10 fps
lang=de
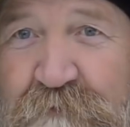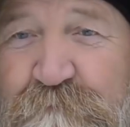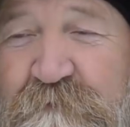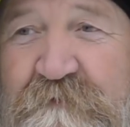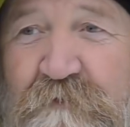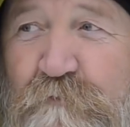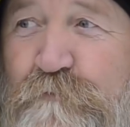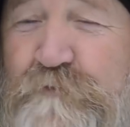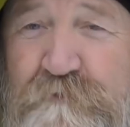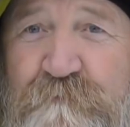gibt es auch
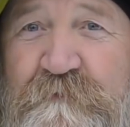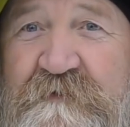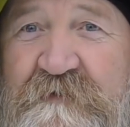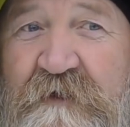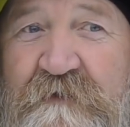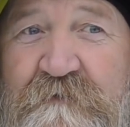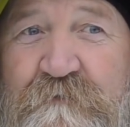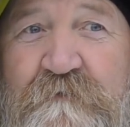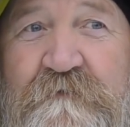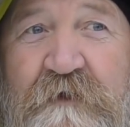bestimmte Sachen
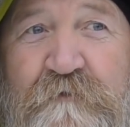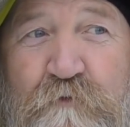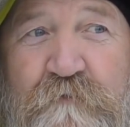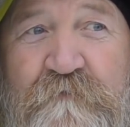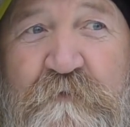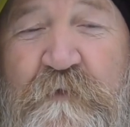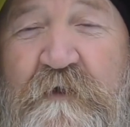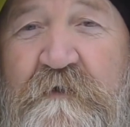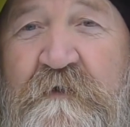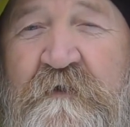und da gucken wir mal,